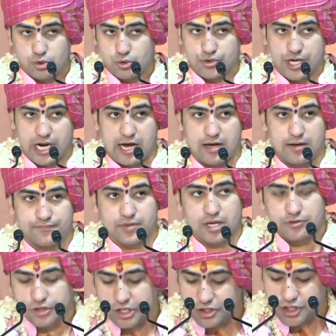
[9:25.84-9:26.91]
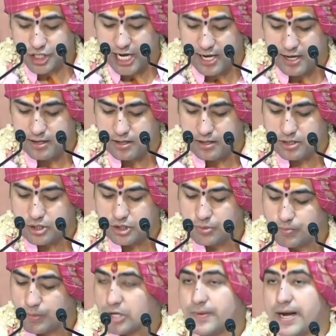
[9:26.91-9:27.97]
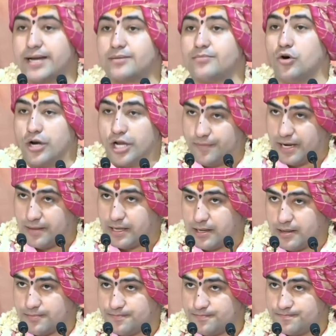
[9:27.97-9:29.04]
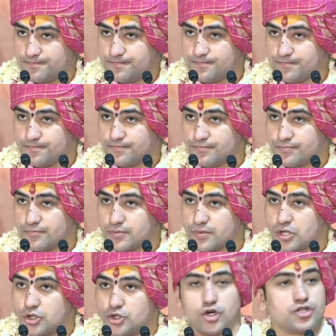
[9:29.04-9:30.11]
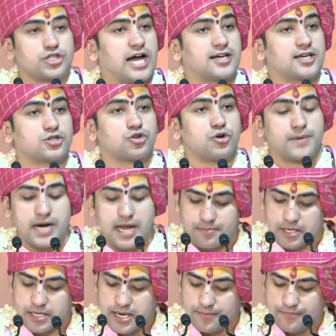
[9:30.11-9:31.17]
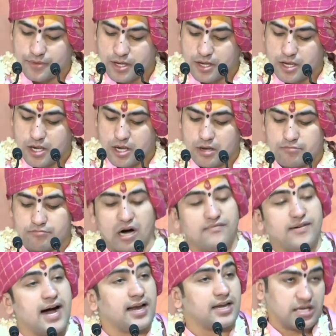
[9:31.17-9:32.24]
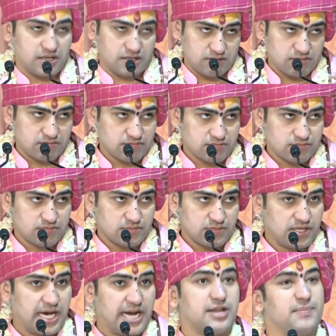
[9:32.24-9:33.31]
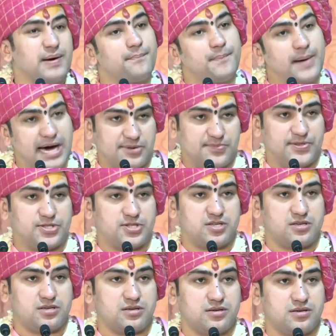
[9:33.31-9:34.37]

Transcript: दूसरा तीसरा भगवान भोले बाबा चौथा किसको प्रणाम किया भवानी यानी मां पार्वती